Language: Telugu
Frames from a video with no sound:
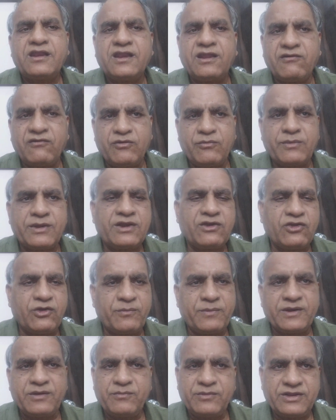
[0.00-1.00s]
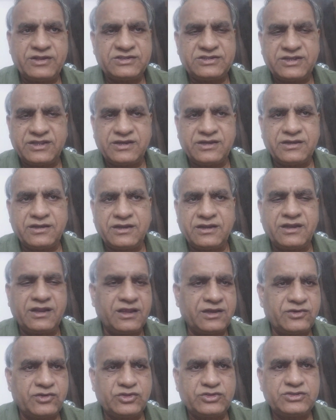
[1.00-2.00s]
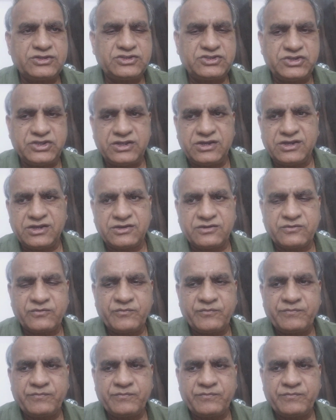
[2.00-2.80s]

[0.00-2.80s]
నవంబర్ లోపల మీరు చేరండి అని ఆయన వచ్చి చేరారు